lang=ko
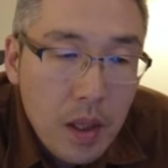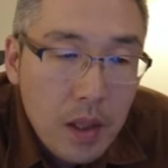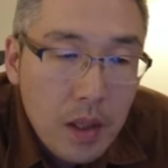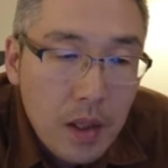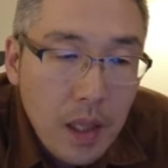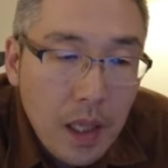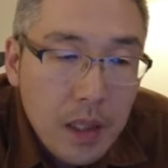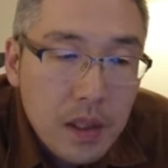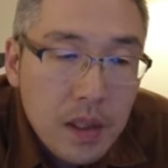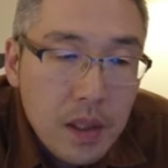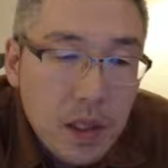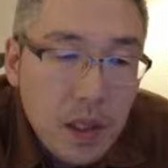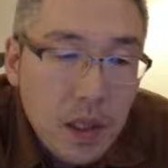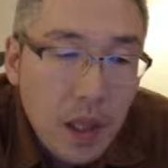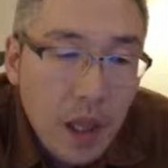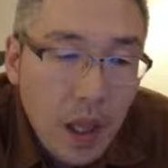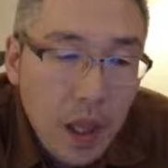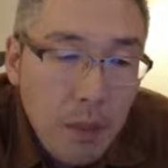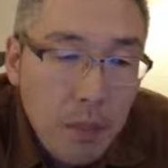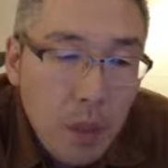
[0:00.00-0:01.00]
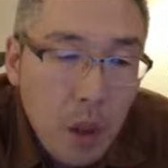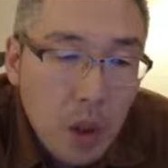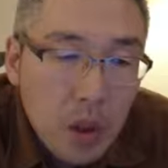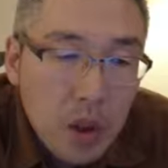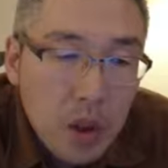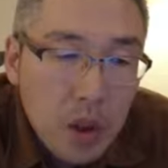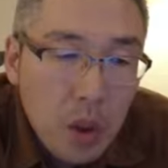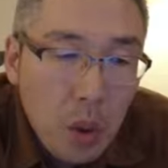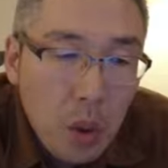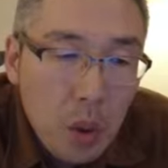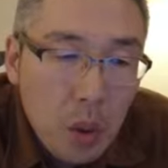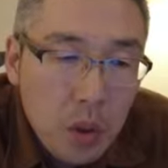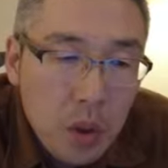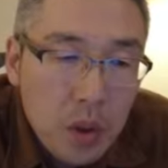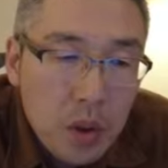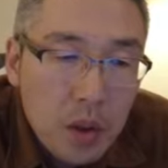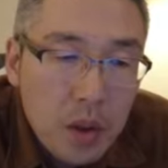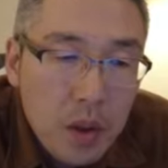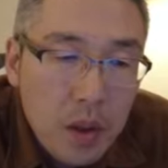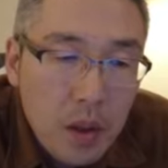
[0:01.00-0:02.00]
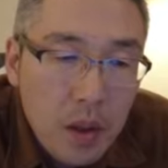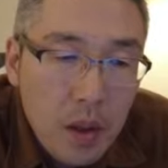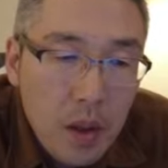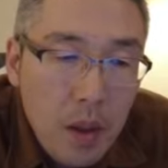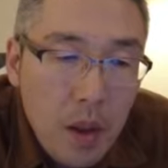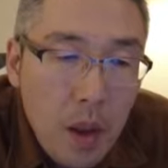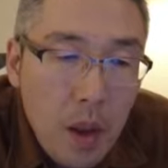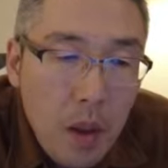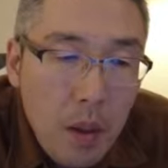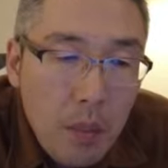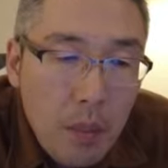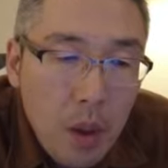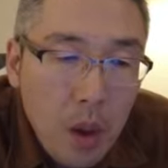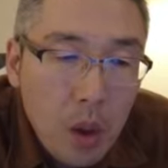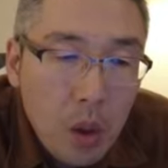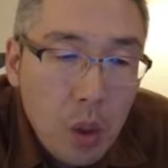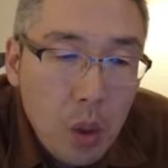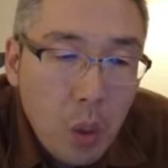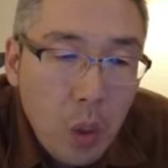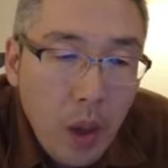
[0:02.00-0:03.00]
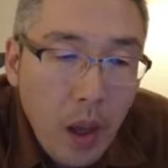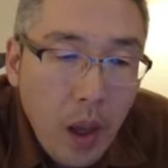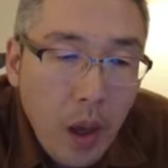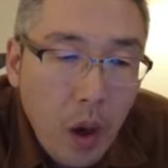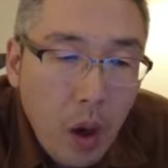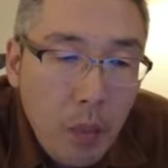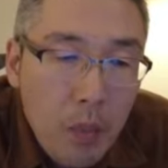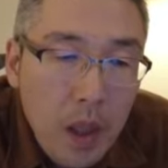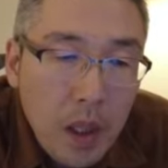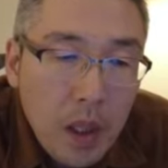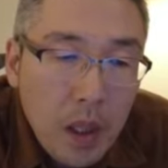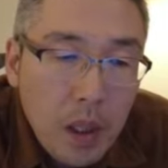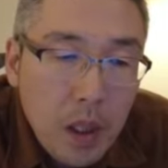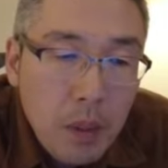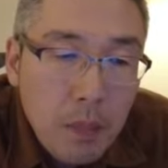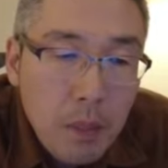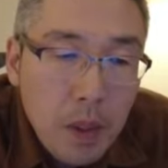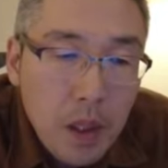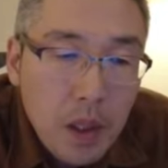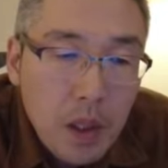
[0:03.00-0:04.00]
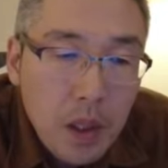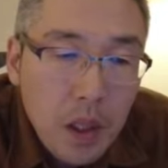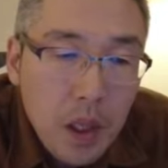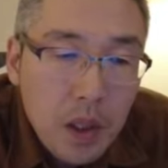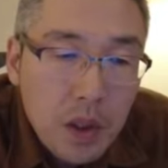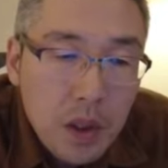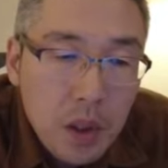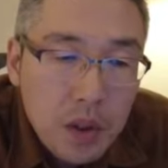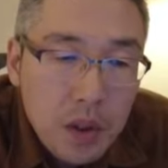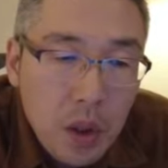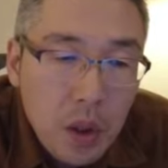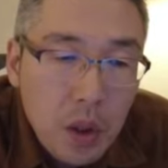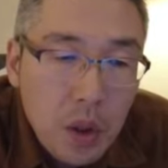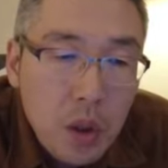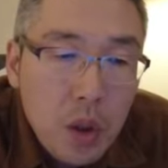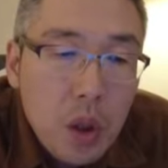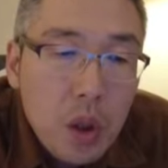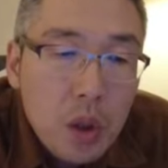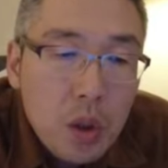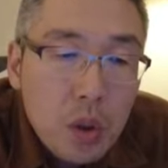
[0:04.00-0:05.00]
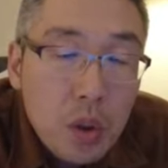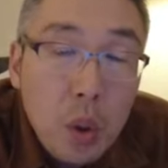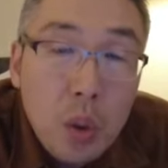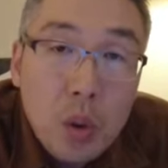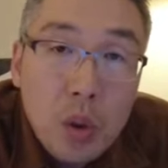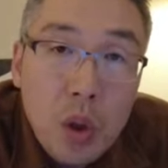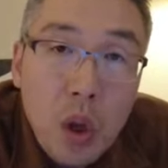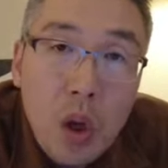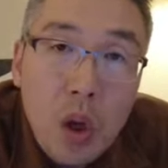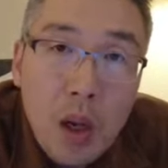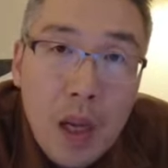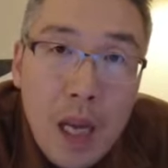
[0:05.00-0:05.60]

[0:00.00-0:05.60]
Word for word: 단지 내 편의시설로는 별도의 어메니티 빌딩이 있어서 소셜